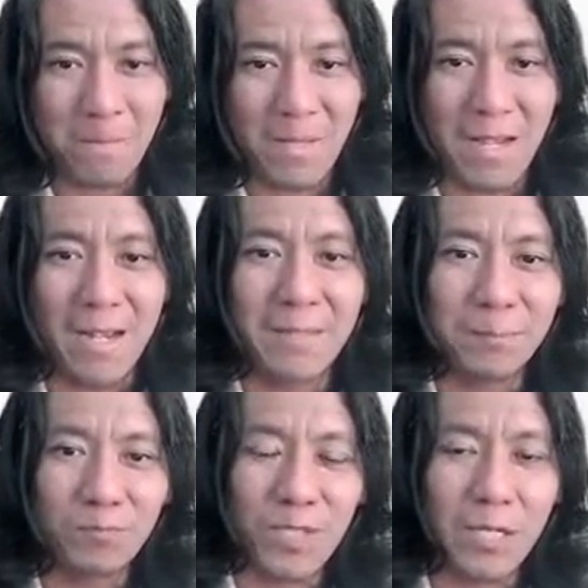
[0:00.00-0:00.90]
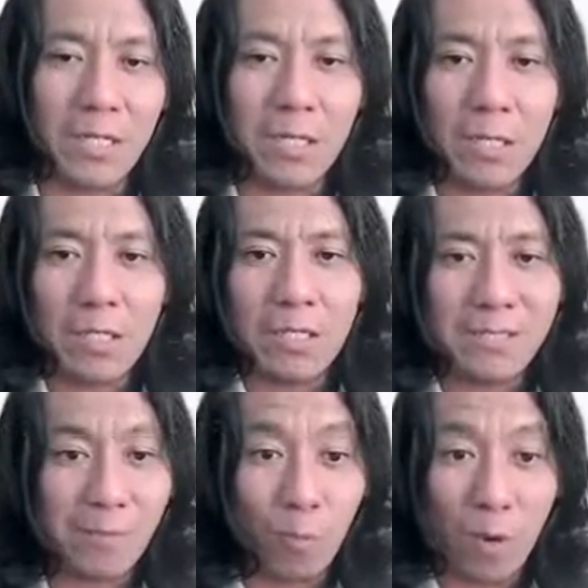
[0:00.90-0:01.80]
Nah, jadi
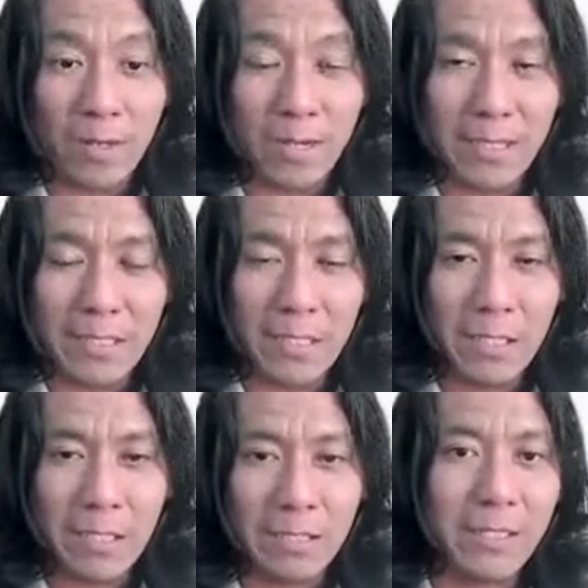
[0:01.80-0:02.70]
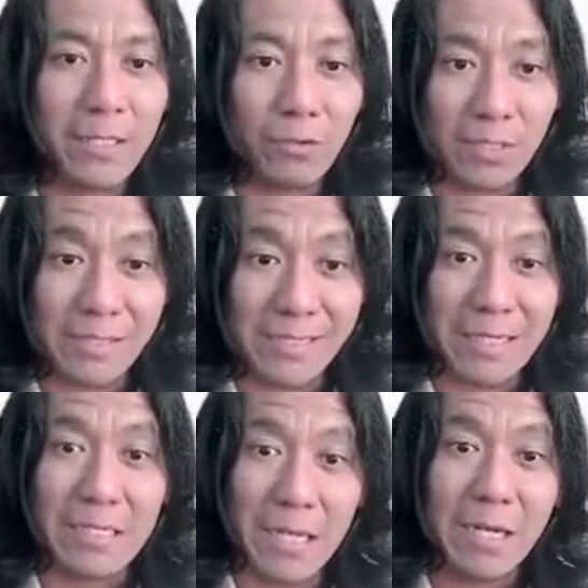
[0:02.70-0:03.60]
semuanya ini
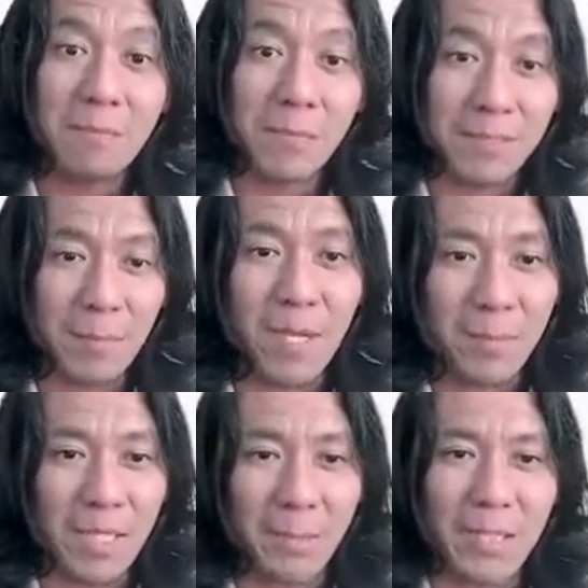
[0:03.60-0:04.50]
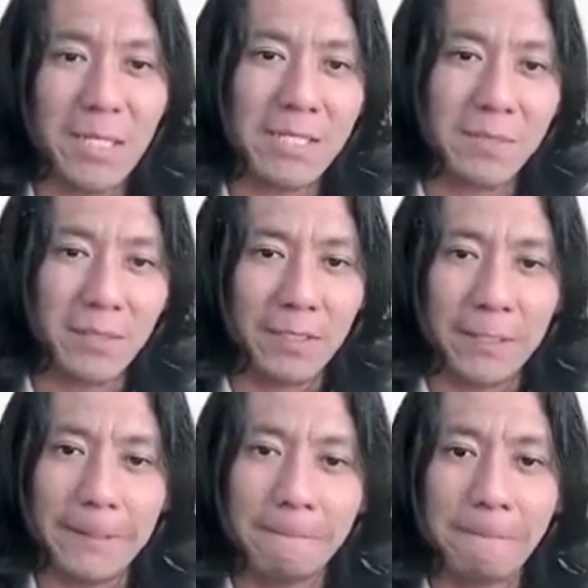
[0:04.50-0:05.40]
diilustrasikan dengan persamaan matematika seperti ini.
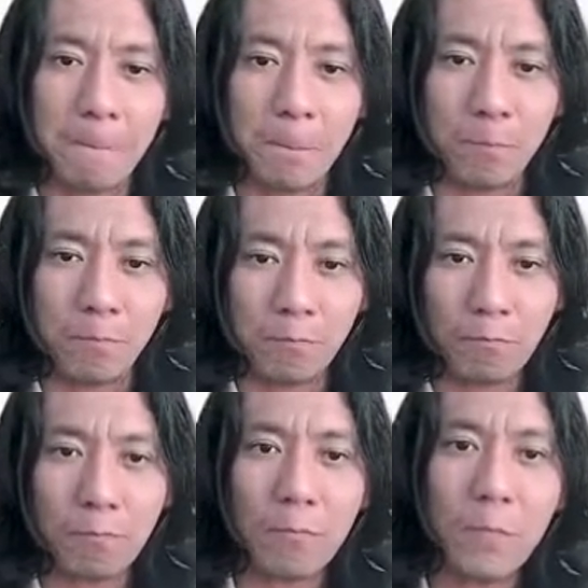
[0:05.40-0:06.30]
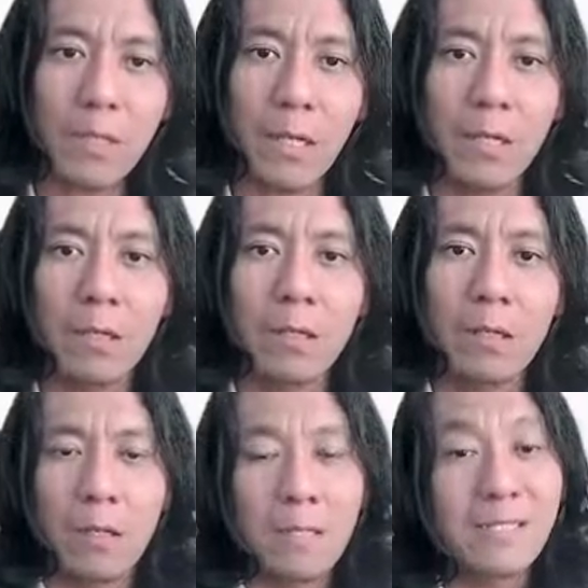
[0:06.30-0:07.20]
Oke.
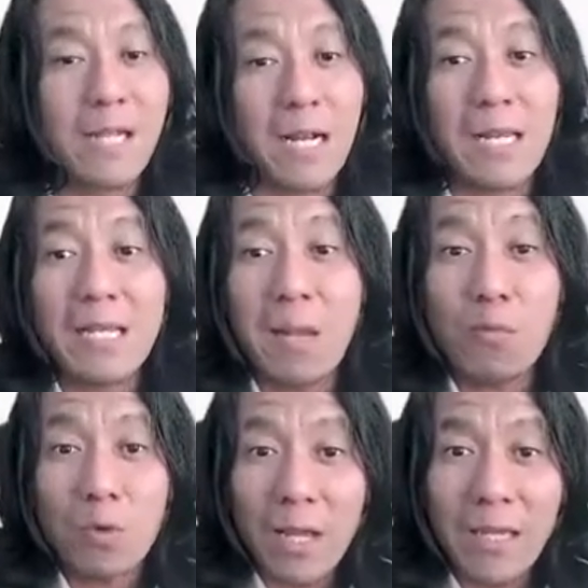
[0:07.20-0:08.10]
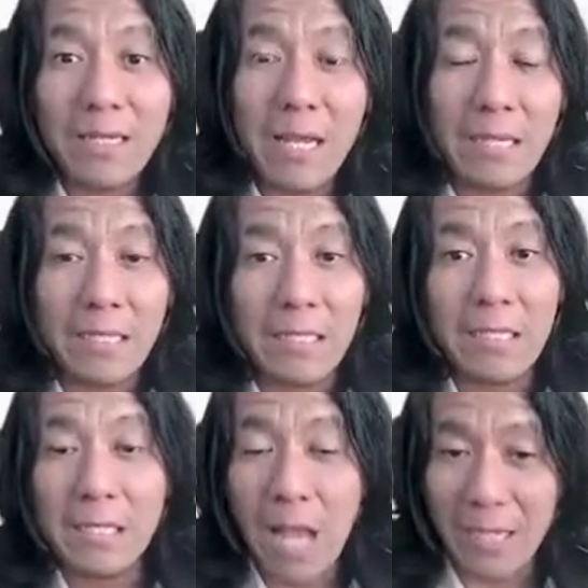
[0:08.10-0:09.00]
Sekarang kita mulai dari
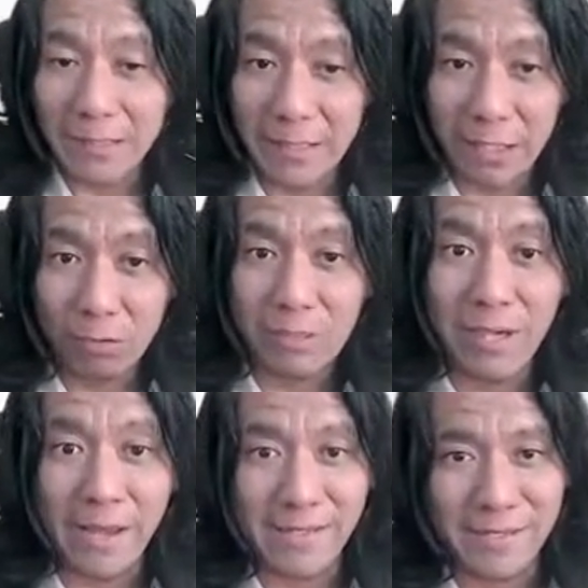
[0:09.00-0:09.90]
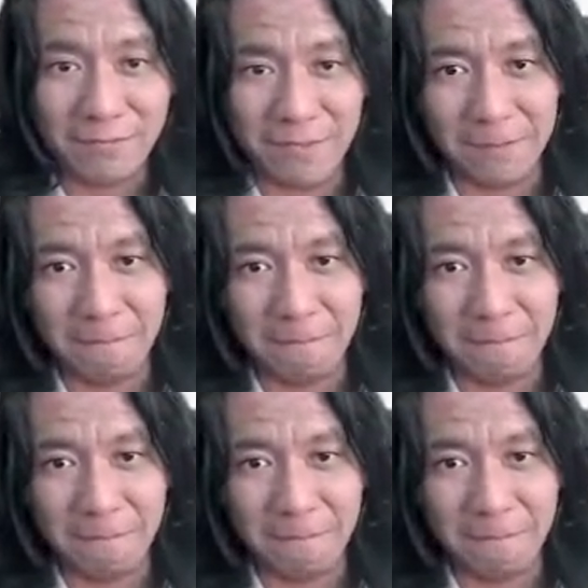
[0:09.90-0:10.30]
arsitektur client server.